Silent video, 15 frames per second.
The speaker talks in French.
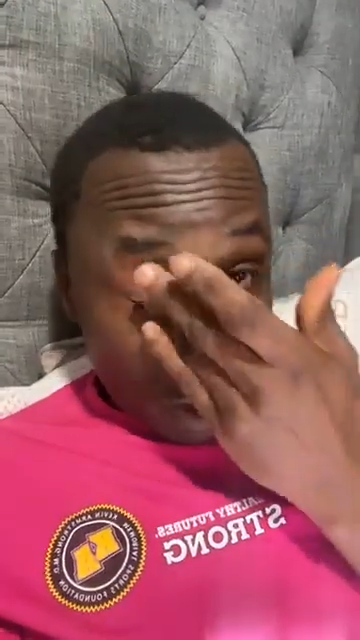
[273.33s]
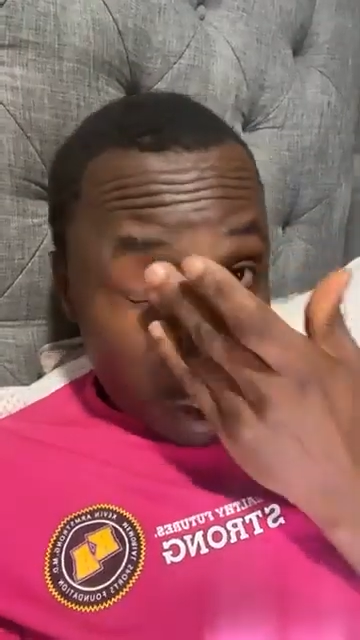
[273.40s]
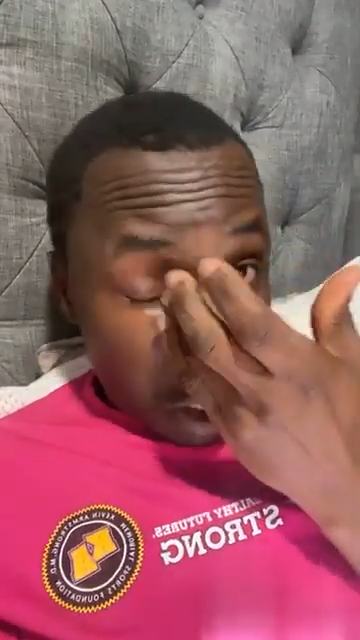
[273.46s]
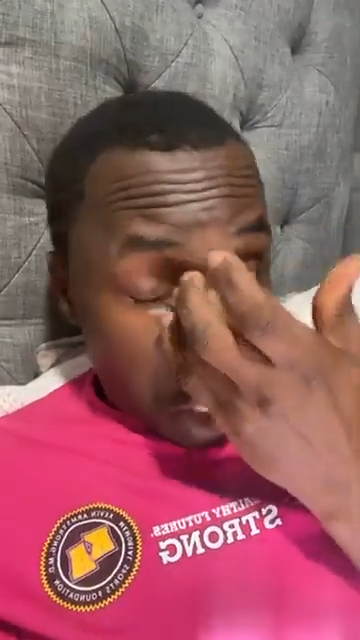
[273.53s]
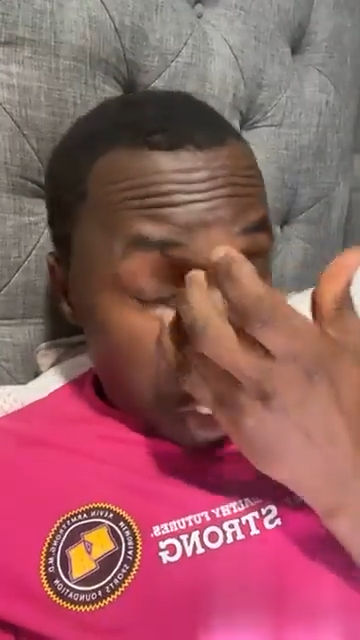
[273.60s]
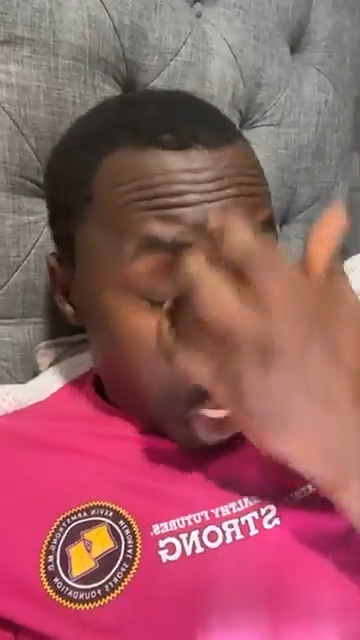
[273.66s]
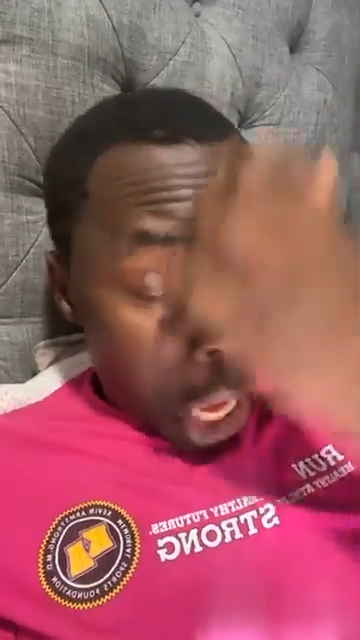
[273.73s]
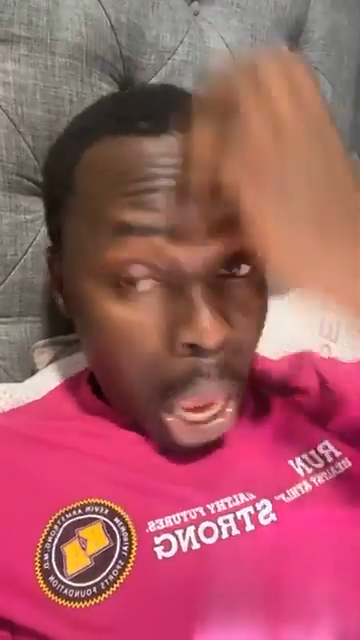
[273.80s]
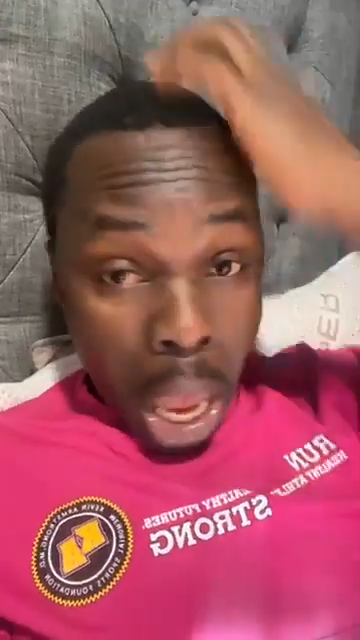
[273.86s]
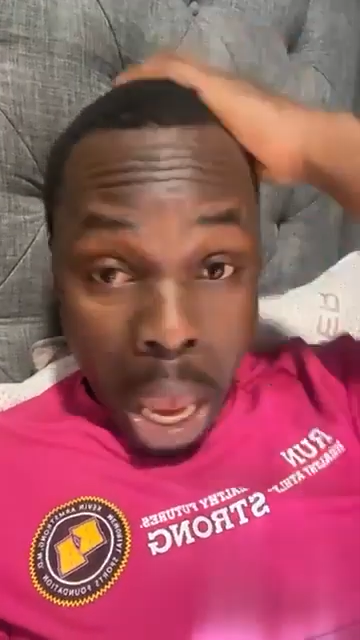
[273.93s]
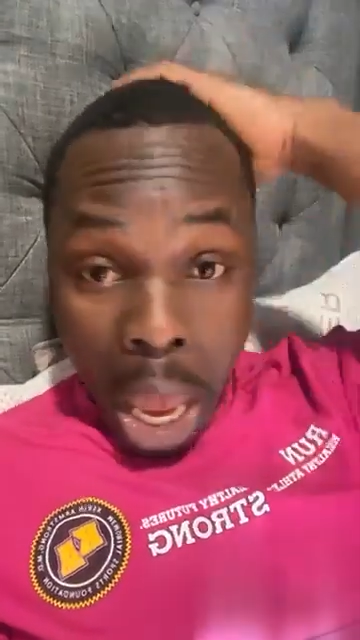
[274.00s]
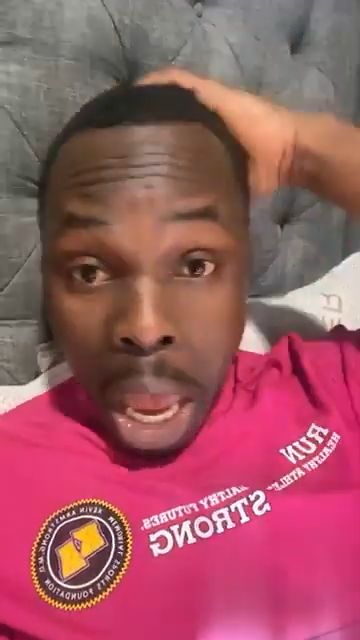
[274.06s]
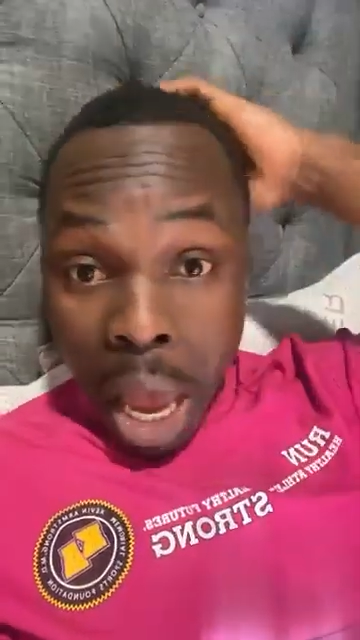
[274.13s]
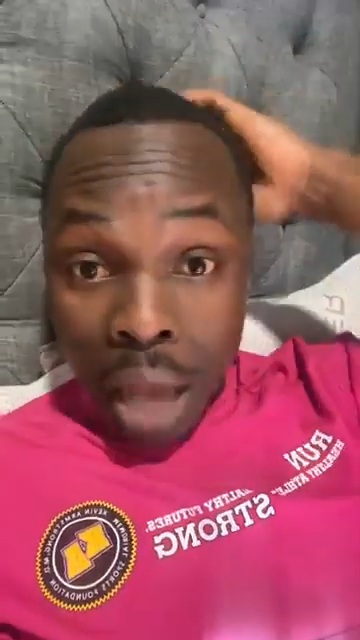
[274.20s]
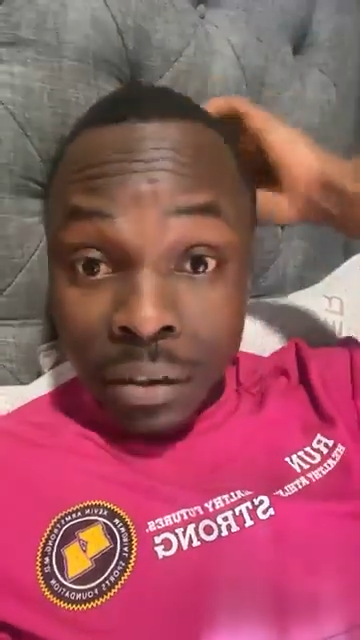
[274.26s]
ou bien.
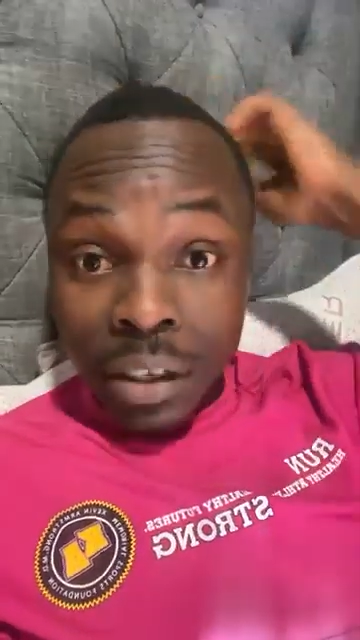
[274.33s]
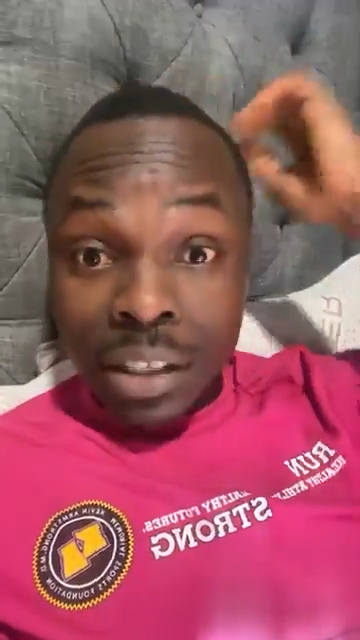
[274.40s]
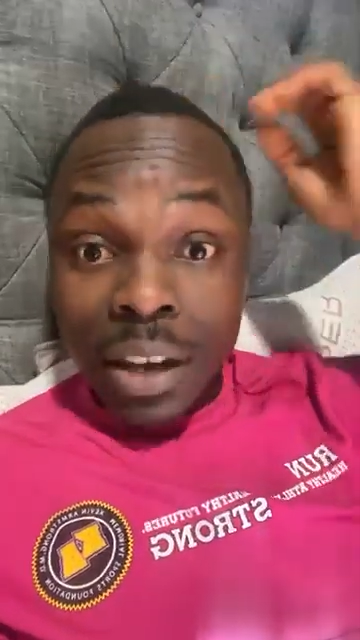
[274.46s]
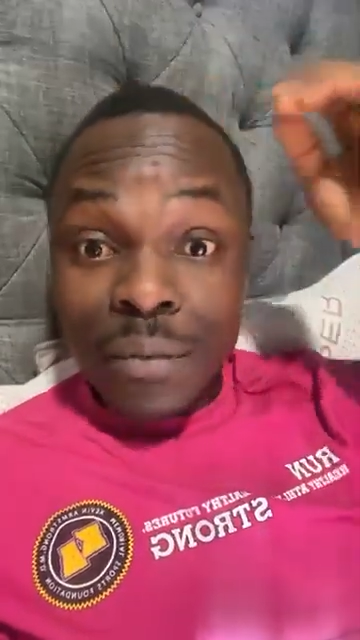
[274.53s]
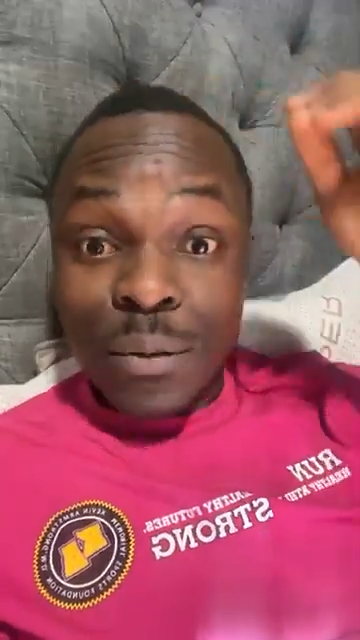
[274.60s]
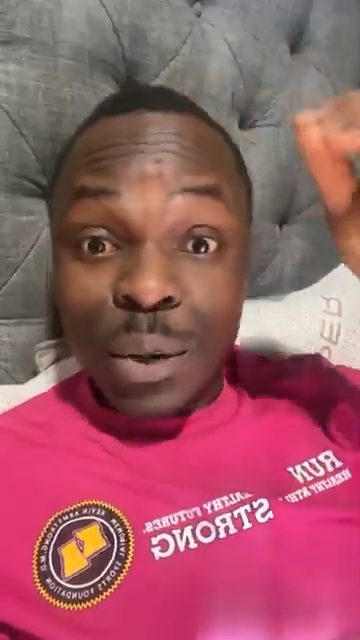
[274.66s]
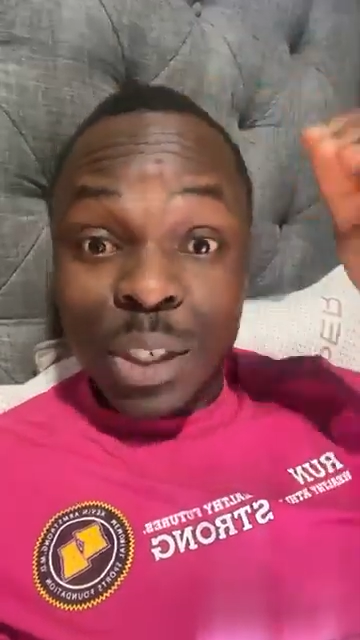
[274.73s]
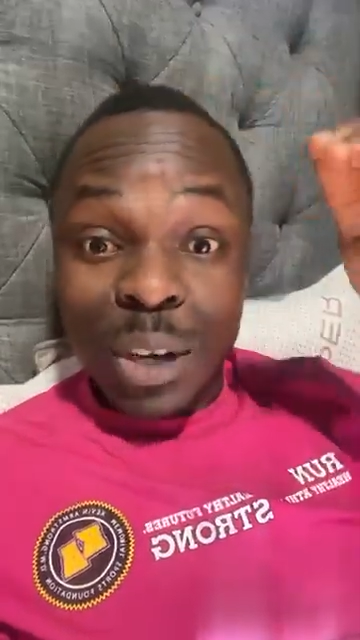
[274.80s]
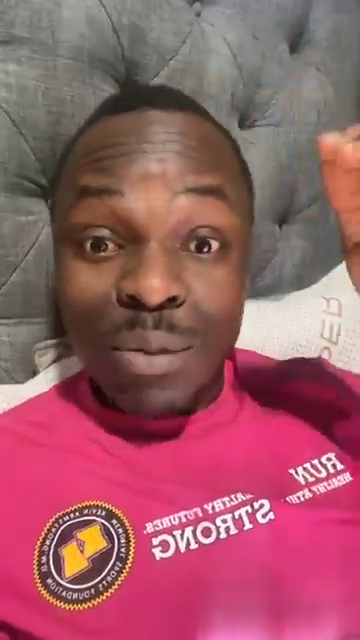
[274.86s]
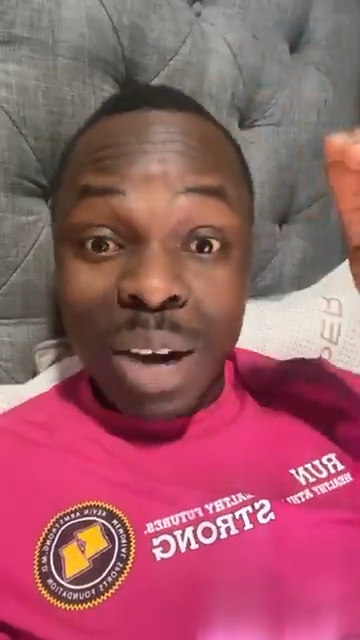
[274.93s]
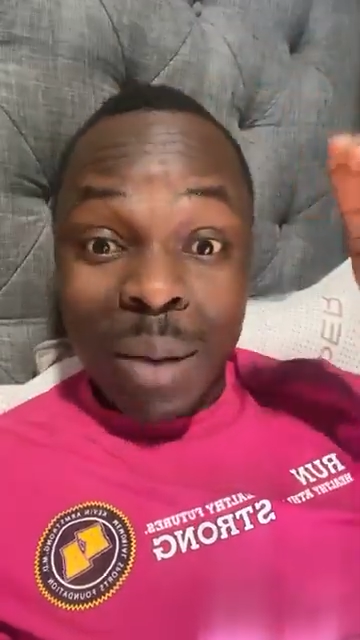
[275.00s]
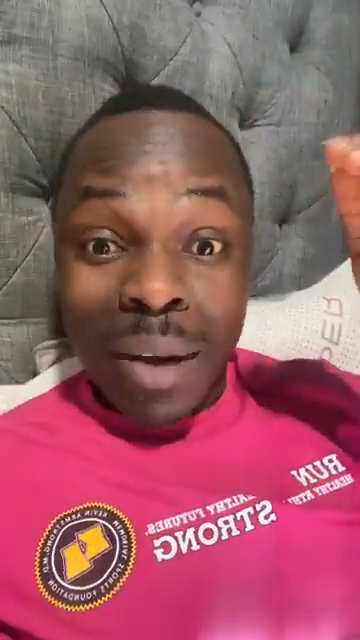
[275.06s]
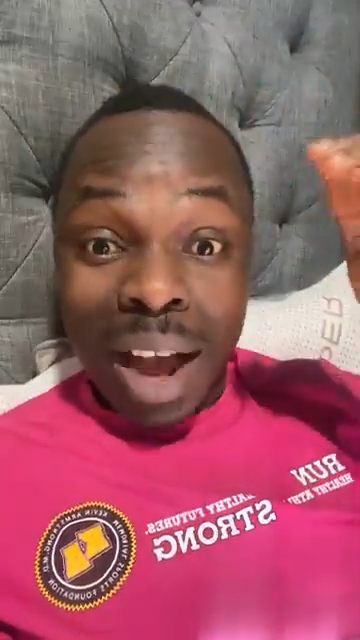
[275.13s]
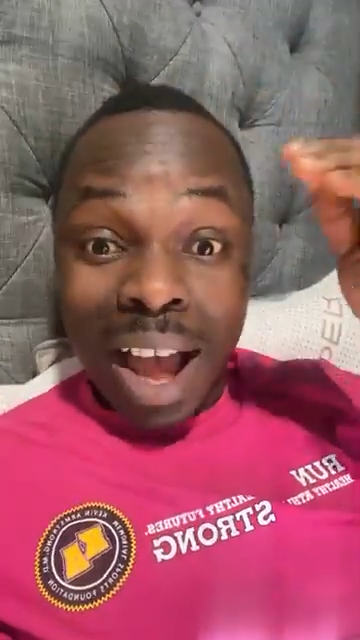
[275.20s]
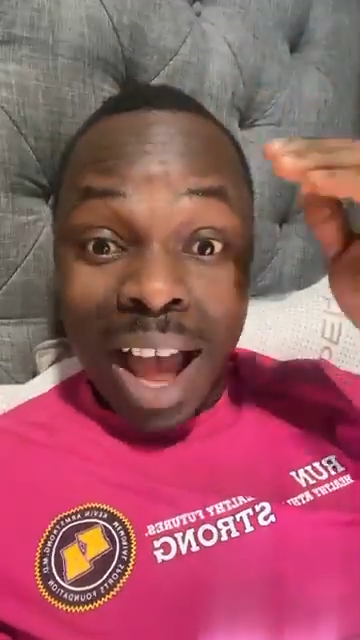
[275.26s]
Est-ce que c'est flou chez
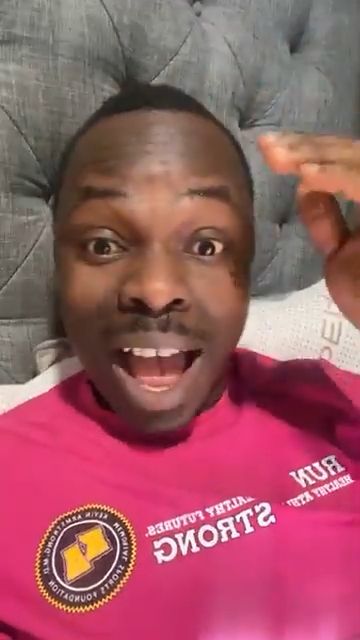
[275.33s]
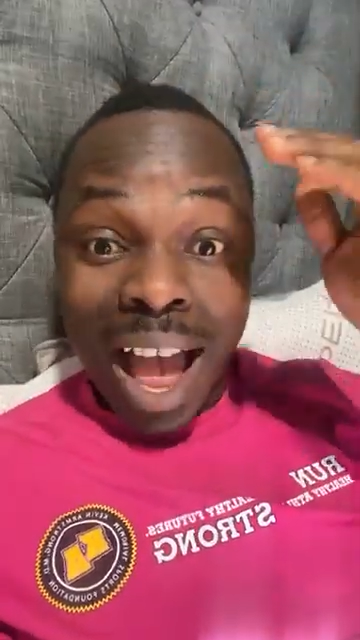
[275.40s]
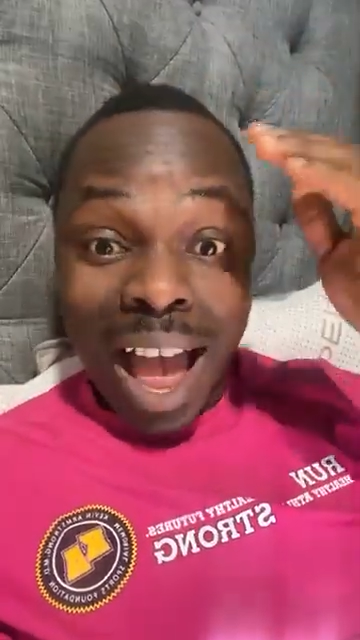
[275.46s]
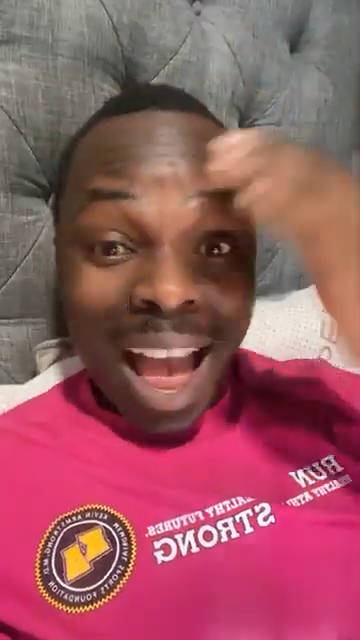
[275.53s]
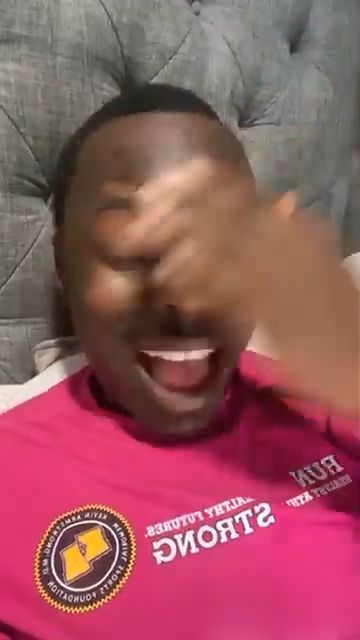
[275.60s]
vous là-bas?